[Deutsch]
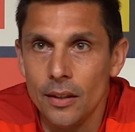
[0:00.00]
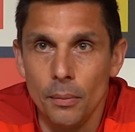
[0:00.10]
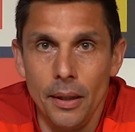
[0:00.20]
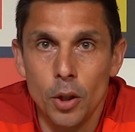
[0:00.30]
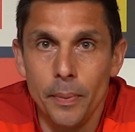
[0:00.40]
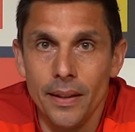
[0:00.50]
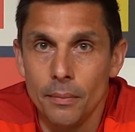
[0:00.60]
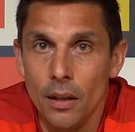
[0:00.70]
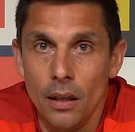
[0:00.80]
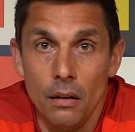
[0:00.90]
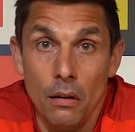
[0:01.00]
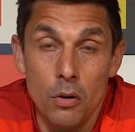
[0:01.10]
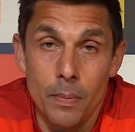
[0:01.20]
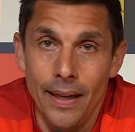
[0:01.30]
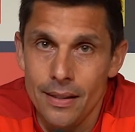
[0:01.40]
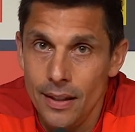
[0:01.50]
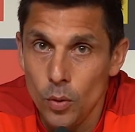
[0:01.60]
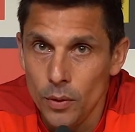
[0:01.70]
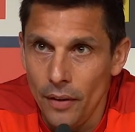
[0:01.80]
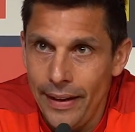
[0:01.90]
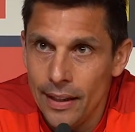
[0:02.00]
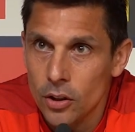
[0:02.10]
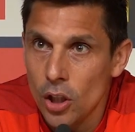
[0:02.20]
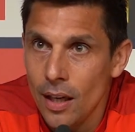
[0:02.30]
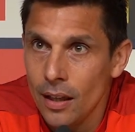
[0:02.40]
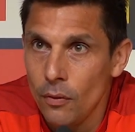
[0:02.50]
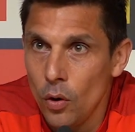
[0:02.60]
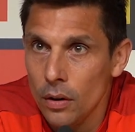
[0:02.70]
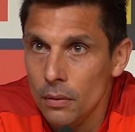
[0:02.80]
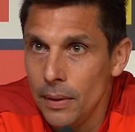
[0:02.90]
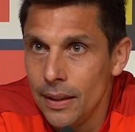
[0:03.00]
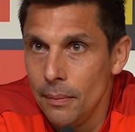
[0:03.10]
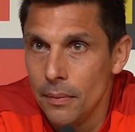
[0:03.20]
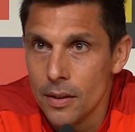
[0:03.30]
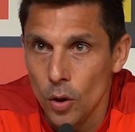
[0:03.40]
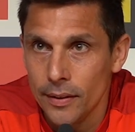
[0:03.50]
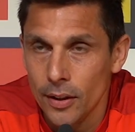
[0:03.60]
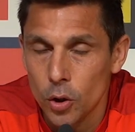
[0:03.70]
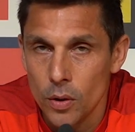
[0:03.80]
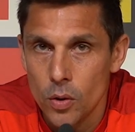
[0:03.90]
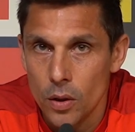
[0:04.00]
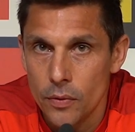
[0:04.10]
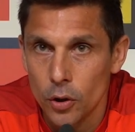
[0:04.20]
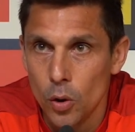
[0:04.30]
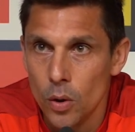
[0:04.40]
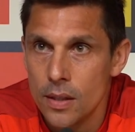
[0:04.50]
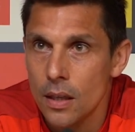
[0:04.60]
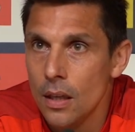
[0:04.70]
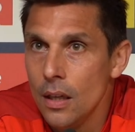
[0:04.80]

Ich glaube, im Hinspiel sind wir aus meiner Sicht unter Wert geschlagen worden mit dem Sonntagsschuss kurz vor Schluss,